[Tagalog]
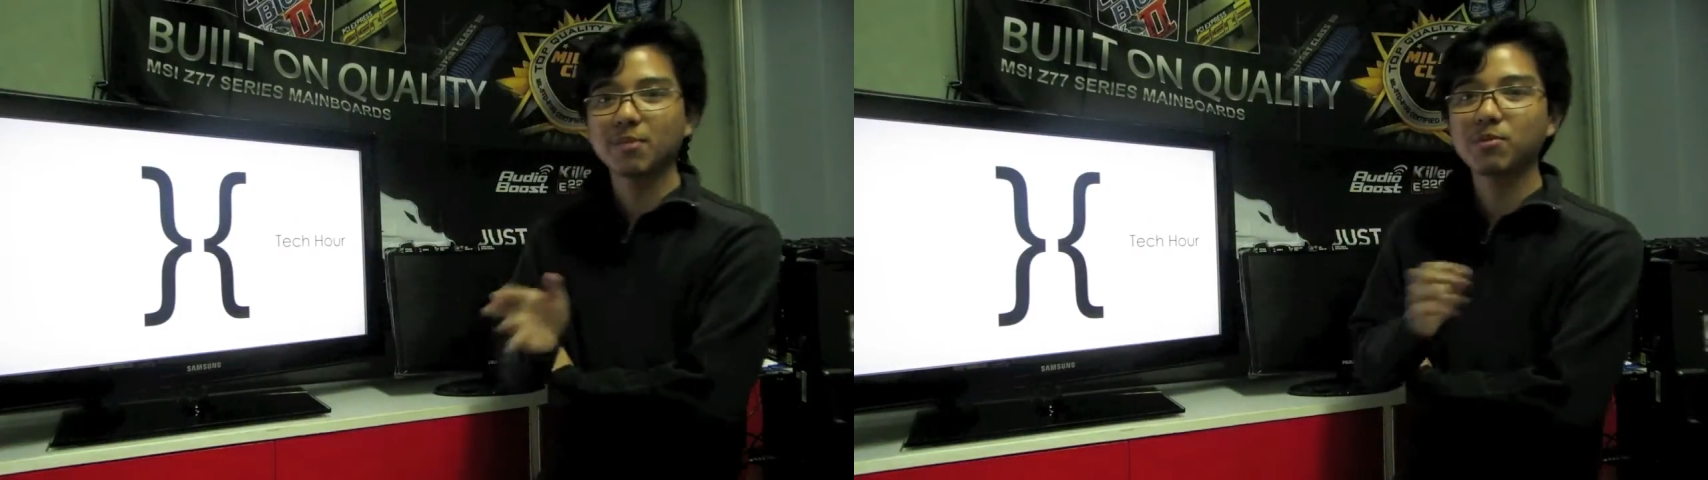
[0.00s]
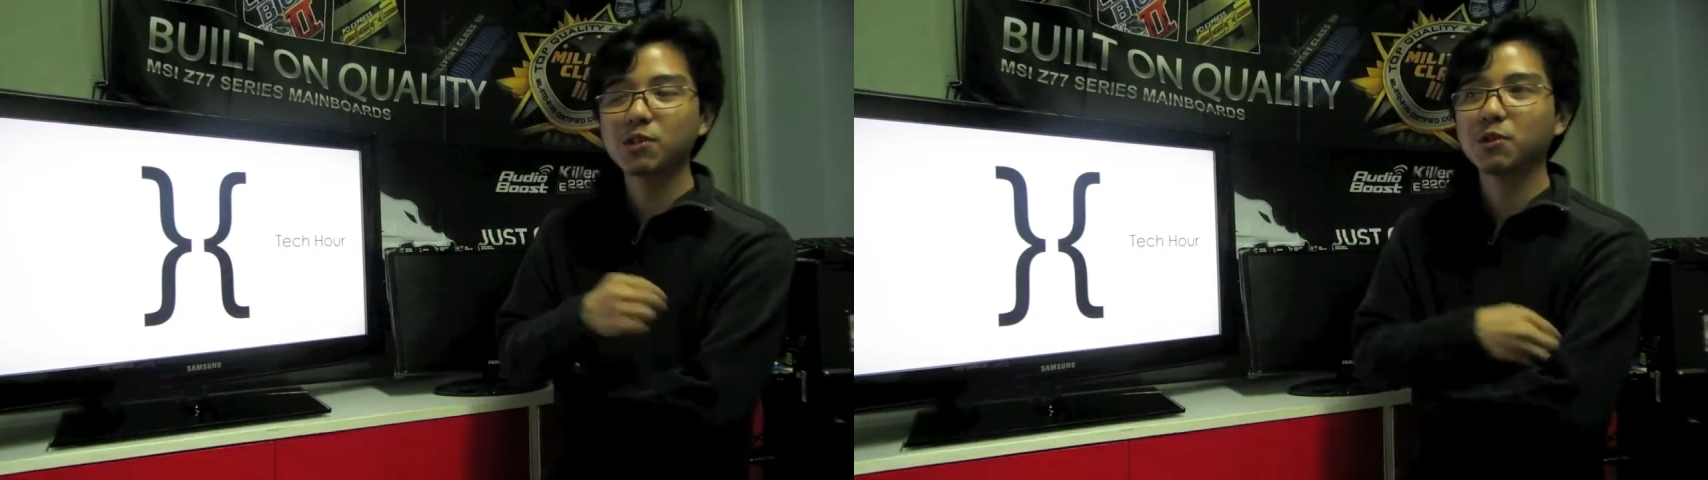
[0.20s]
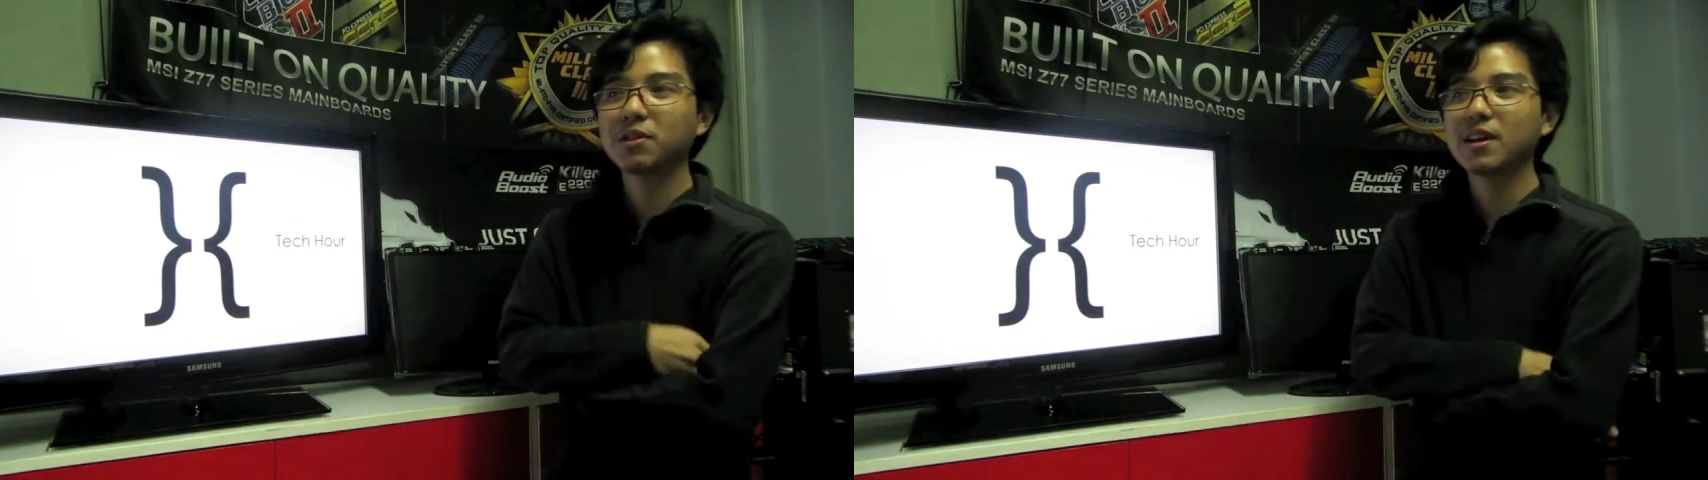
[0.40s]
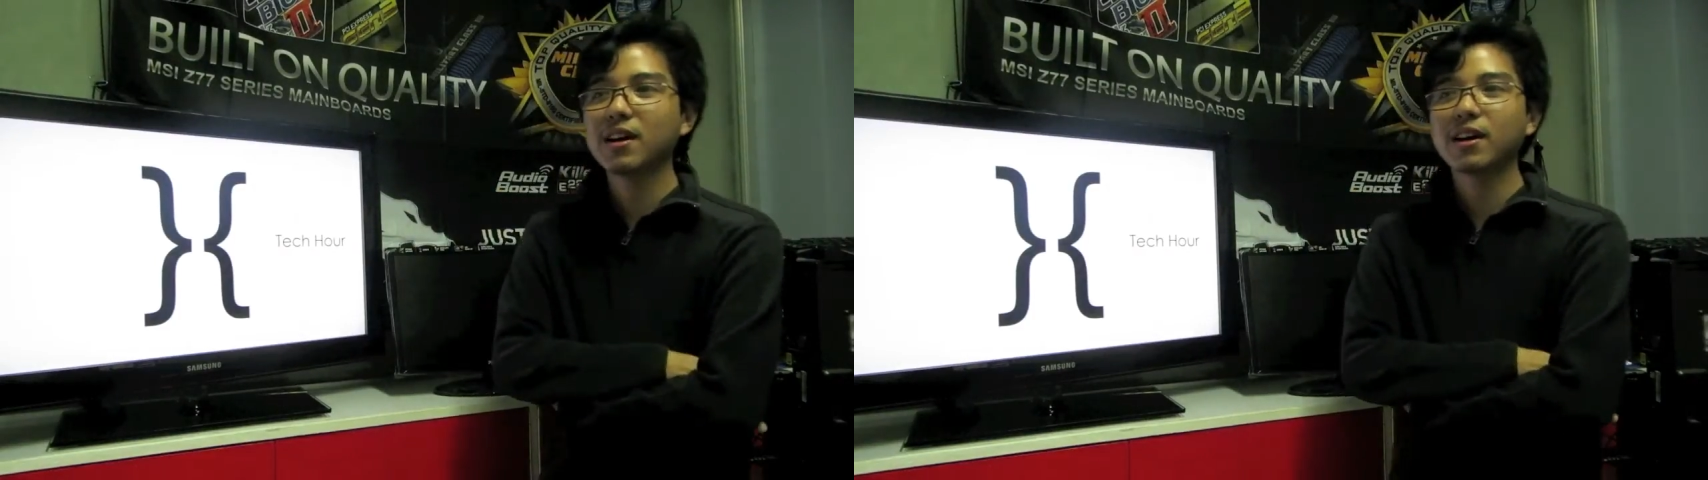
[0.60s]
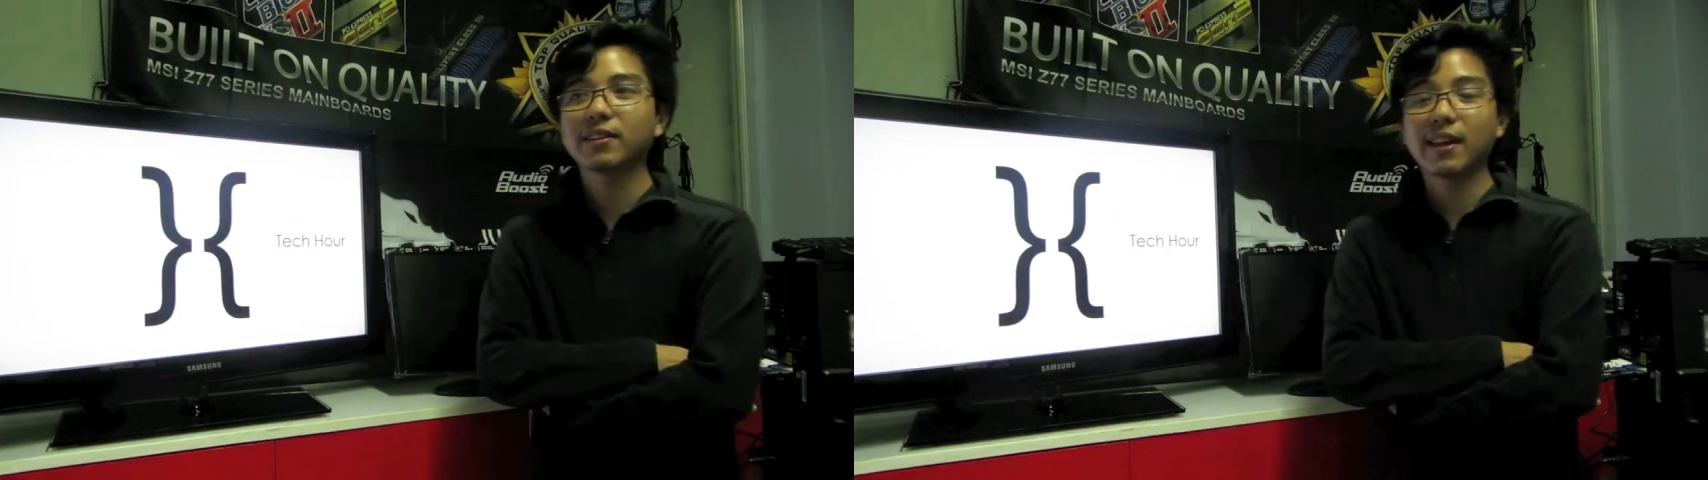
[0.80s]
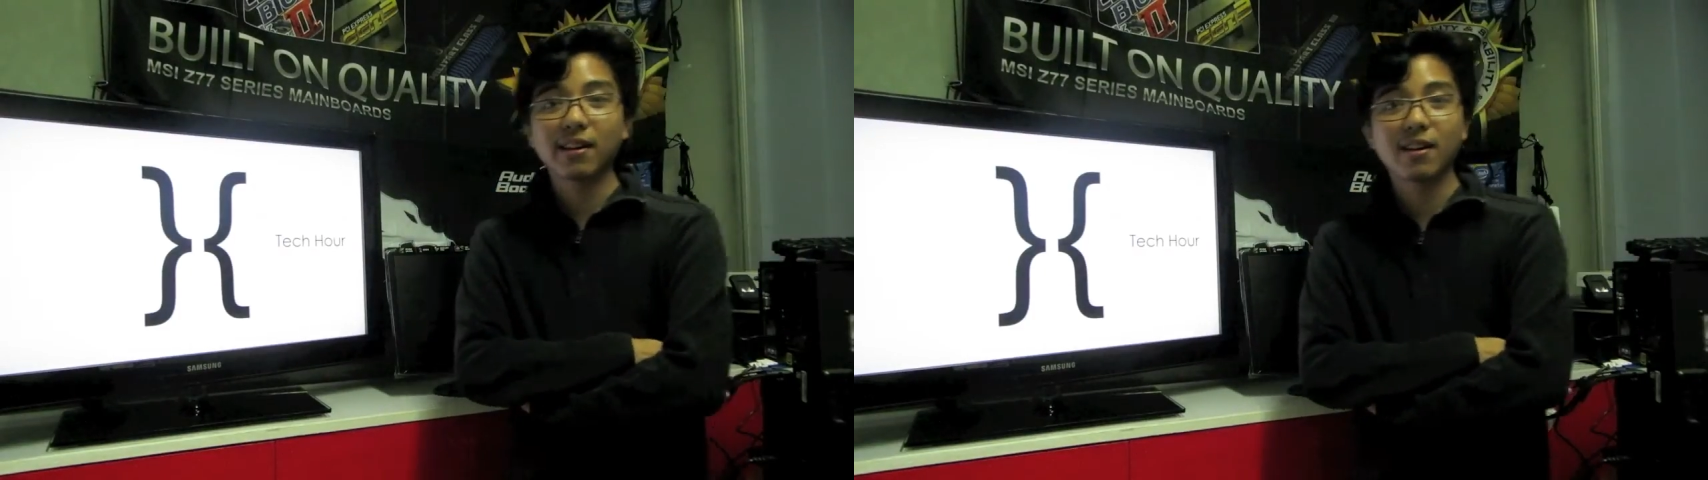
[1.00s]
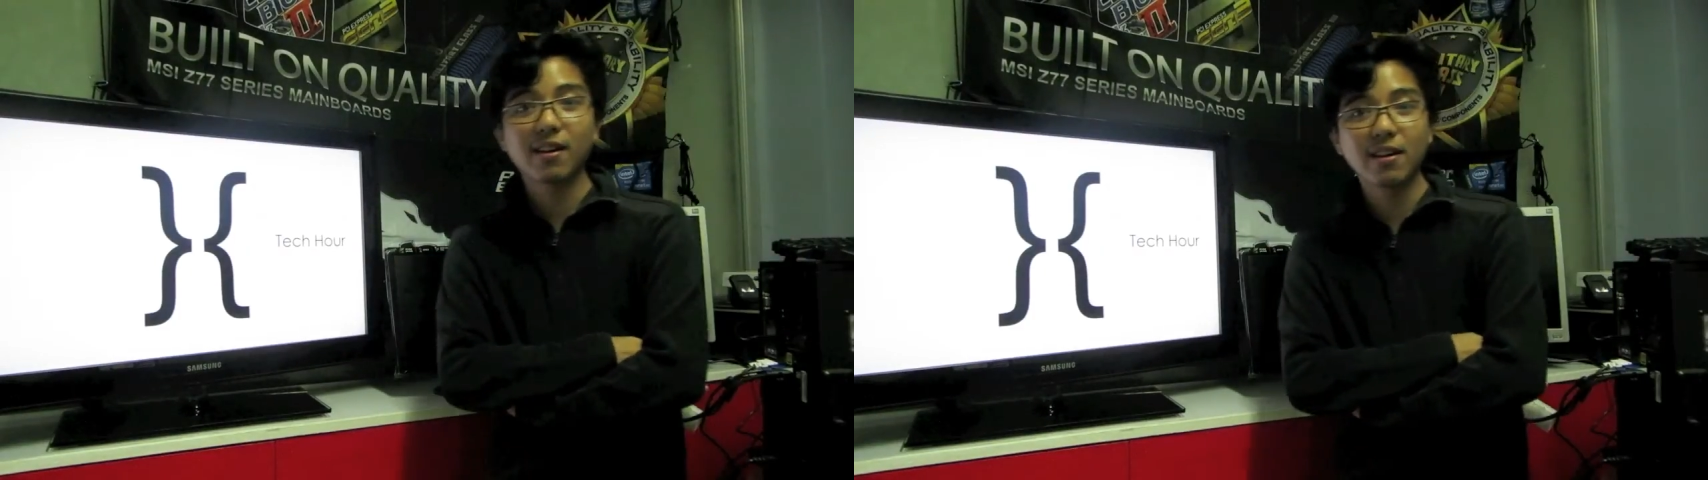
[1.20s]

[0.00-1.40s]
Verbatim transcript: episode ng Tech